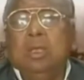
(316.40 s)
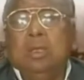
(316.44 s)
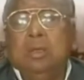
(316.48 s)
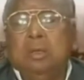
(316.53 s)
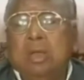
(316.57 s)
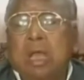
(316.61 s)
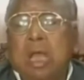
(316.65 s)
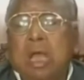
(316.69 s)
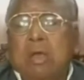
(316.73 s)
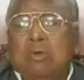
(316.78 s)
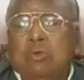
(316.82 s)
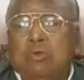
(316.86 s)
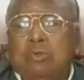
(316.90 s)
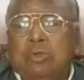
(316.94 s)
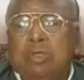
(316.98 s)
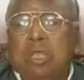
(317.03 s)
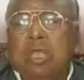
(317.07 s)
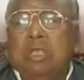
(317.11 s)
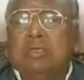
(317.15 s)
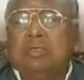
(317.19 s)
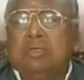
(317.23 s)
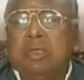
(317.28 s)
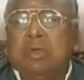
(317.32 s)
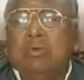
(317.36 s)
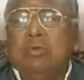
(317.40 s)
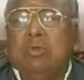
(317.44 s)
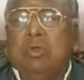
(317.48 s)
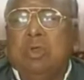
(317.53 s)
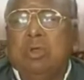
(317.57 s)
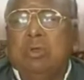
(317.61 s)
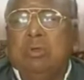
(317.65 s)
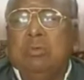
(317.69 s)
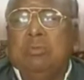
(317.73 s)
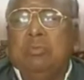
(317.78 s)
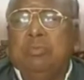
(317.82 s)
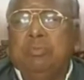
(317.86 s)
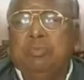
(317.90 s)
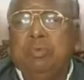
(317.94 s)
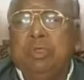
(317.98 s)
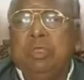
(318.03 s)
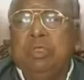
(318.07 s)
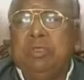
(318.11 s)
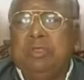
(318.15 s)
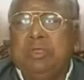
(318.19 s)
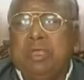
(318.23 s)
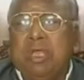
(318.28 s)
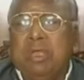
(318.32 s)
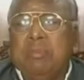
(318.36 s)
నా ఉద్దేశంలో
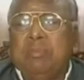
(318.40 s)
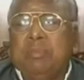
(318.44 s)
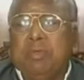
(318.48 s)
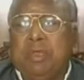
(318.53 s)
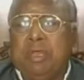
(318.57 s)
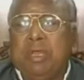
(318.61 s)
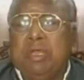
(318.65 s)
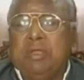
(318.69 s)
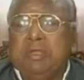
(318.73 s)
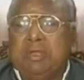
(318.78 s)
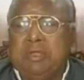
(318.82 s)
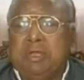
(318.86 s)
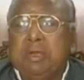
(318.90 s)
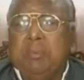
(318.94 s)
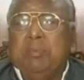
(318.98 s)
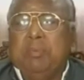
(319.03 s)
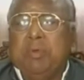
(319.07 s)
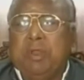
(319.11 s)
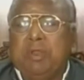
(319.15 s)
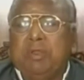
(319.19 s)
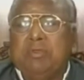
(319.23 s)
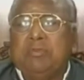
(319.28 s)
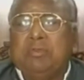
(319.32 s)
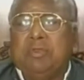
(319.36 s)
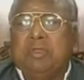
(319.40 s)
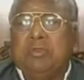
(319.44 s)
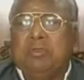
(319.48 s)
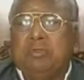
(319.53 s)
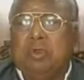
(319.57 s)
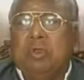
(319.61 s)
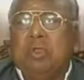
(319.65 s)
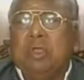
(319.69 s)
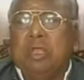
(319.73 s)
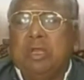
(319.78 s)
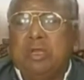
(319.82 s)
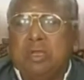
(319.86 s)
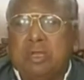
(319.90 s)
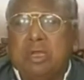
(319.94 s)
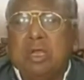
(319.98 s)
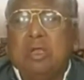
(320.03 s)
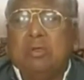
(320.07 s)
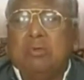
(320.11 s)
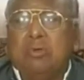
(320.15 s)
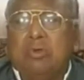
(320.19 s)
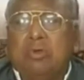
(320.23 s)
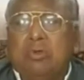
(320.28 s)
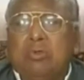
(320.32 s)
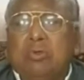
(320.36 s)
బీజేపీ ఎట్టి పరిస్థితిలో
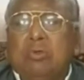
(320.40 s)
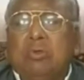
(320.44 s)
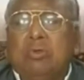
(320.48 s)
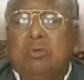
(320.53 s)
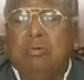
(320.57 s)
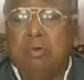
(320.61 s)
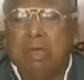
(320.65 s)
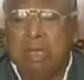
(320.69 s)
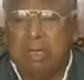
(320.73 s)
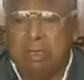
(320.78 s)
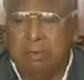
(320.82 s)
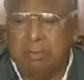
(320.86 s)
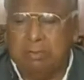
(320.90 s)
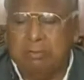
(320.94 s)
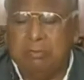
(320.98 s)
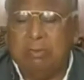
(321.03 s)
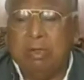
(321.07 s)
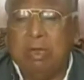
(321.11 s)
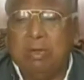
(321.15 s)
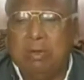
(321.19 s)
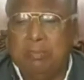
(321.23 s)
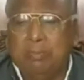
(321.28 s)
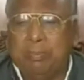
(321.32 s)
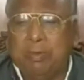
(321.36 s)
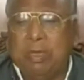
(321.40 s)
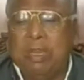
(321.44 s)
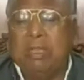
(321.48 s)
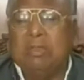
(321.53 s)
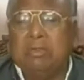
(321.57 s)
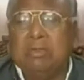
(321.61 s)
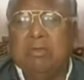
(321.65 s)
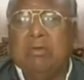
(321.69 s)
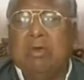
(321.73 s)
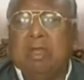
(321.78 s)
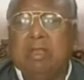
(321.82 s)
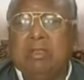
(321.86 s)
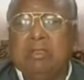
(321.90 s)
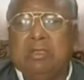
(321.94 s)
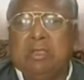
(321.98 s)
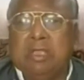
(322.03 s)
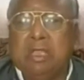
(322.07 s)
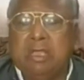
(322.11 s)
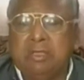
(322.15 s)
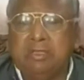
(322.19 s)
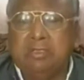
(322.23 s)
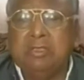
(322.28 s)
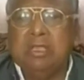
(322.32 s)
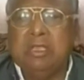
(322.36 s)
వెనుకపోదు వాళ్ళ వాళ్ళ ప్రయత్నం వాళ్ళు
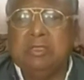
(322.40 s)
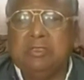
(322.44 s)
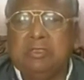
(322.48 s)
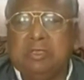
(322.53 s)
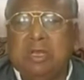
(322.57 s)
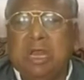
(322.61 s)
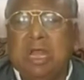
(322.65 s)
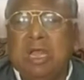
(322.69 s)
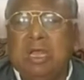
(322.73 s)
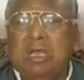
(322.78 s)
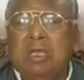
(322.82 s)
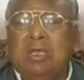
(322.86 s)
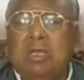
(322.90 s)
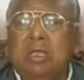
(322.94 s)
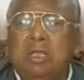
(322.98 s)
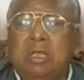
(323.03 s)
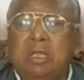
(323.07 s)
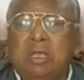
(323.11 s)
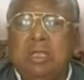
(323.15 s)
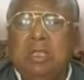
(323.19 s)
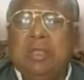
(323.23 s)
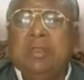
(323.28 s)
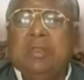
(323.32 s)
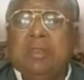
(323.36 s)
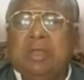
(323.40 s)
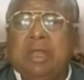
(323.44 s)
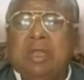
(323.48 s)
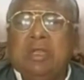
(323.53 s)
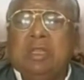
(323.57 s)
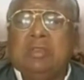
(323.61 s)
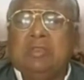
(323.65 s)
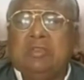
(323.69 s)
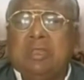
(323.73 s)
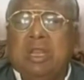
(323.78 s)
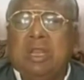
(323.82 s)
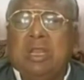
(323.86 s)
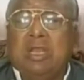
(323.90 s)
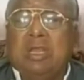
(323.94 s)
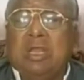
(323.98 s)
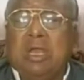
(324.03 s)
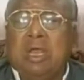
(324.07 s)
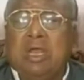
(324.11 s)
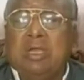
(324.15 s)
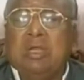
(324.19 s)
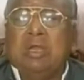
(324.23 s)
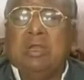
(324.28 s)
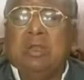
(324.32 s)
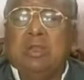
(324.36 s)
ఏది చేసినా ఎందుకంటే
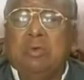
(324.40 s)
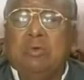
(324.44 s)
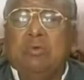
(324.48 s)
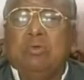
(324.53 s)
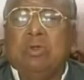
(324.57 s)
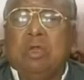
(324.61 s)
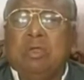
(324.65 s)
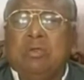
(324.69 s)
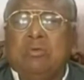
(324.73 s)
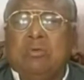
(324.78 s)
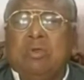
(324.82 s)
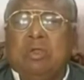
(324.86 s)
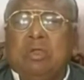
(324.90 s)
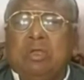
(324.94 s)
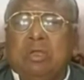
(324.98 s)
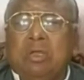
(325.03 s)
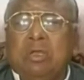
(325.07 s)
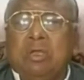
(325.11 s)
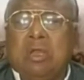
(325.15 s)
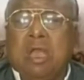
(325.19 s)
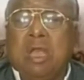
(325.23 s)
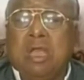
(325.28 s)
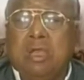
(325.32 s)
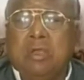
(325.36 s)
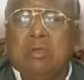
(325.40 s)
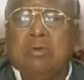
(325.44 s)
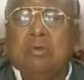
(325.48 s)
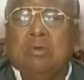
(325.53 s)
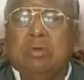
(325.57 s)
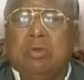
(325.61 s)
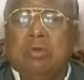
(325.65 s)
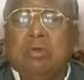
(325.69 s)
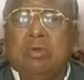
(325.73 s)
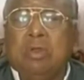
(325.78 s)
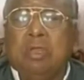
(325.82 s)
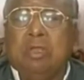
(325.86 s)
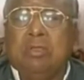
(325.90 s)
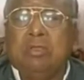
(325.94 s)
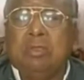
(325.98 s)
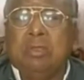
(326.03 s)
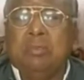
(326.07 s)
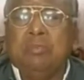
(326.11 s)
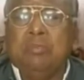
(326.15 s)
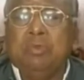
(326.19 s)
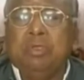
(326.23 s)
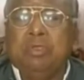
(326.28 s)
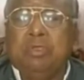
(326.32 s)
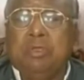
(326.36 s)
తెలంగాణలో ఉన్నటువంటి నాయకుడు ఎవరైతే
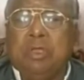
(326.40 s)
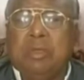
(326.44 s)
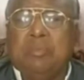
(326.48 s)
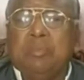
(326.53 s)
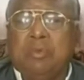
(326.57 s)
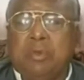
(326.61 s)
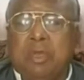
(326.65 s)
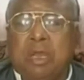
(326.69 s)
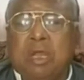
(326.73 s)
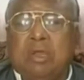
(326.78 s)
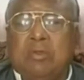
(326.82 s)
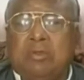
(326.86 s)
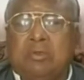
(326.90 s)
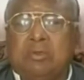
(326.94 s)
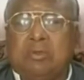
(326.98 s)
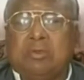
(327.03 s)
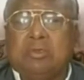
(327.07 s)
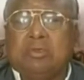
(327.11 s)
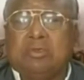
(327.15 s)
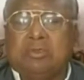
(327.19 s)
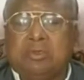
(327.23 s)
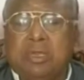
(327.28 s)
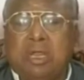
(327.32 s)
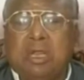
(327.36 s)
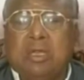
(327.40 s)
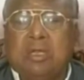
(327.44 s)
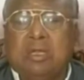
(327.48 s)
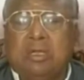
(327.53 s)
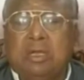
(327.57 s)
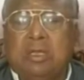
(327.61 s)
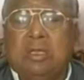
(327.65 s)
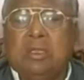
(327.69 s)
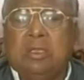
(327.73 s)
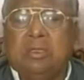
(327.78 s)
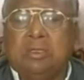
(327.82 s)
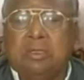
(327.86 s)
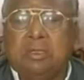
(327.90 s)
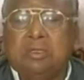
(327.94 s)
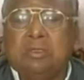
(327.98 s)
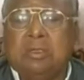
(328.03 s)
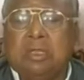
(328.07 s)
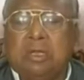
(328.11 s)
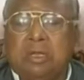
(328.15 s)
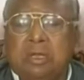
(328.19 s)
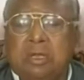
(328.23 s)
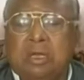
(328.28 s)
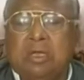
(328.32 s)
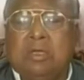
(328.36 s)
బీజేపీ నాయుడు కృష్ణారెడ్డి
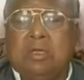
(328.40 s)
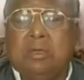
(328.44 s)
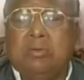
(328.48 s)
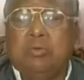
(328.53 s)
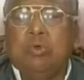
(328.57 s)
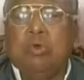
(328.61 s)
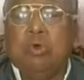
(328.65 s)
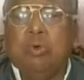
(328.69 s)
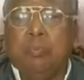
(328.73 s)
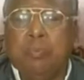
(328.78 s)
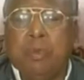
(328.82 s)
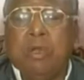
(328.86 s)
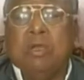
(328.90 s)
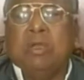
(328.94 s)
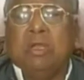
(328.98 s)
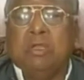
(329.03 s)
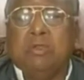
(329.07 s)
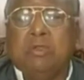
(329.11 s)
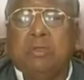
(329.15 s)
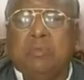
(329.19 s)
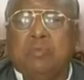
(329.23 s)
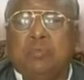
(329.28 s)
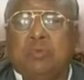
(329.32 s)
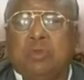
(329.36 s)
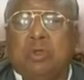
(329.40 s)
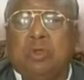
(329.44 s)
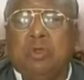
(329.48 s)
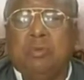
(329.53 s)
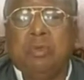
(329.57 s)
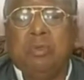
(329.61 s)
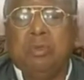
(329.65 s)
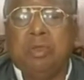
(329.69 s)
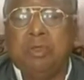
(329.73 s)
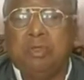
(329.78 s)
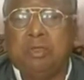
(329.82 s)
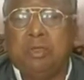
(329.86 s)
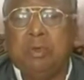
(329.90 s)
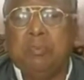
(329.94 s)
కిషన్ రెడ్డి ఓపెన్ గా చెప్తున్నాడు మేము ఎట్టి